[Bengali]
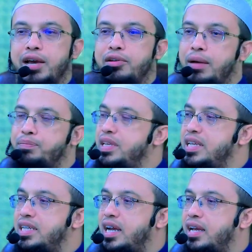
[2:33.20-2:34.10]
এখন আপনি
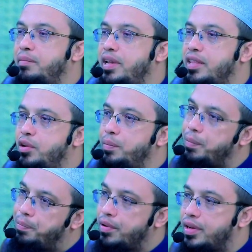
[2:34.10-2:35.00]
নিজে আগে মিলাদুল
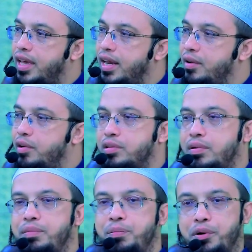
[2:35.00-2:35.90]
নবীর পক্ষের
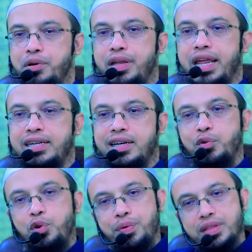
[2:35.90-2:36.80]
অথবা বিপক্ষের একটা
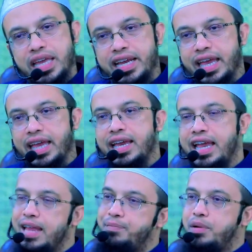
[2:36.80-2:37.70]
গ্রুপের থেকে
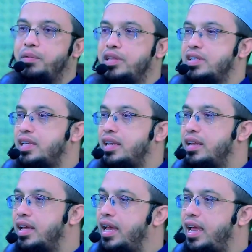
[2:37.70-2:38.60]
এরপরে বলতেছেন
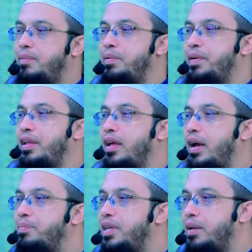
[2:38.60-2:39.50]
হ্যাঁ এ ব্যাপারে
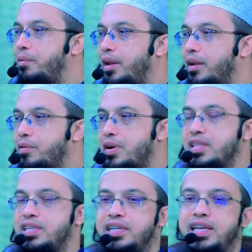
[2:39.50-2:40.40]
আপনি কি বলেন
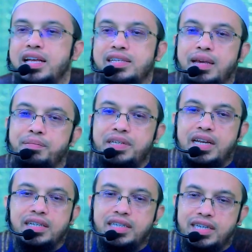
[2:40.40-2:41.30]
করোনা দিচ্ছে কি আছে আপনি
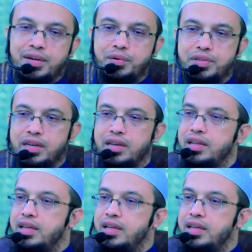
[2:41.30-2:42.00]
জানার চেষ্টা করছেন